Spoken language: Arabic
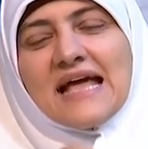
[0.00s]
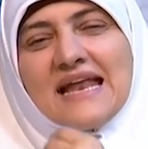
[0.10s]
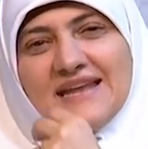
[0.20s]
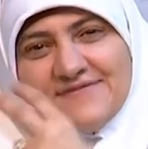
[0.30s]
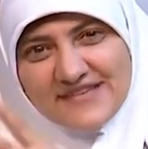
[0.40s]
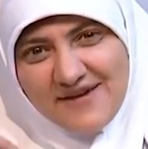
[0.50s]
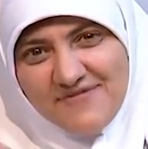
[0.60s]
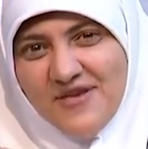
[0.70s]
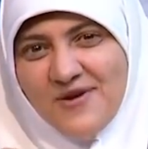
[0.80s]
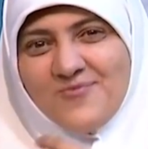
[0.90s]
كان
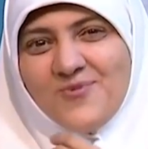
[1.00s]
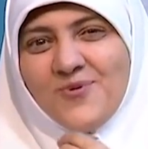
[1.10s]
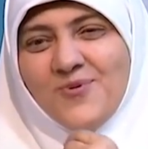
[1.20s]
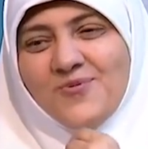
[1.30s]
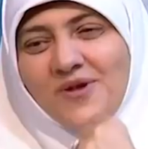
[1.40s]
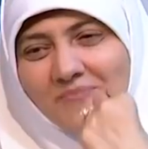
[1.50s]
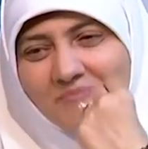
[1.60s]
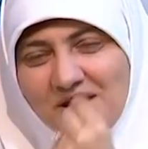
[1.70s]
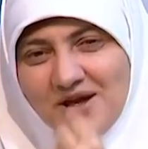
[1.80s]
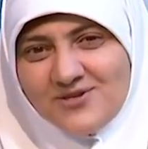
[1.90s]
نفسك فيهم دول وان
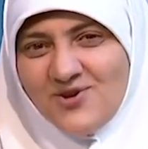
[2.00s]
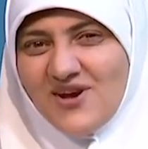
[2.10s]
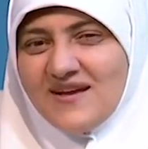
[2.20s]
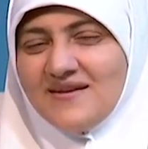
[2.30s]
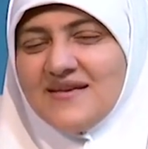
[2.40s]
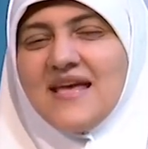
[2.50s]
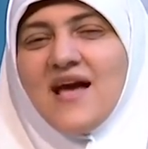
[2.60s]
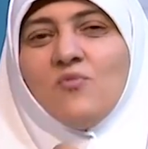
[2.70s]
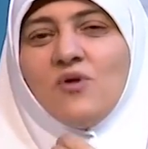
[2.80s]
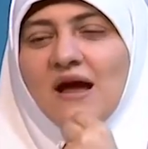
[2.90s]
ربنا يرزقك
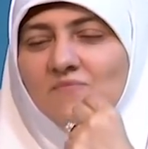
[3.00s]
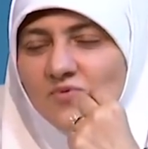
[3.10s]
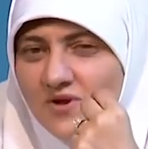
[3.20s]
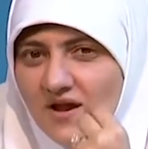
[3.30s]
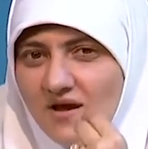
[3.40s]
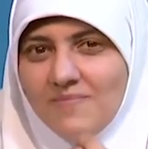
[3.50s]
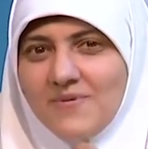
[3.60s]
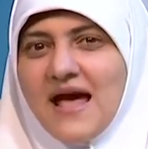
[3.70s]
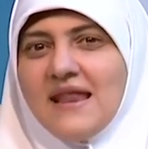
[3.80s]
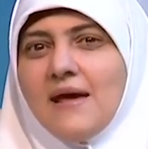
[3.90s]
اياهم الحمد لله
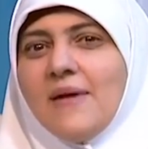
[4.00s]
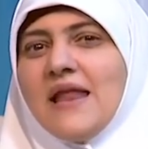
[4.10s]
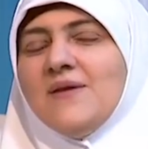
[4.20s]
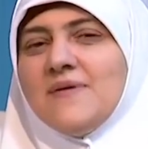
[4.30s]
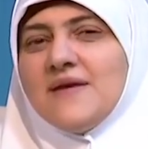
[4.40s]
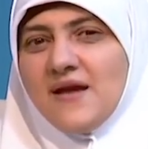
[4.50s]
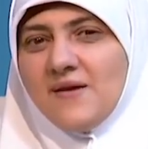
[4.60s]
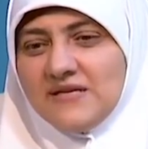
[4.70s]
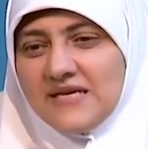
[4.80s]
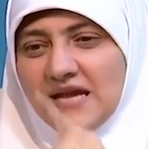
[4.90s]
ربنا انعم عليك
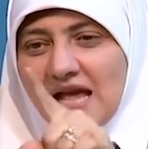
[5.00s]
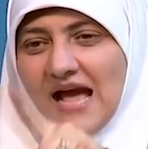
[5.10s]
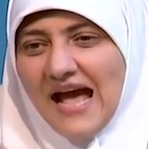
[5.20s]
بالنعمه دي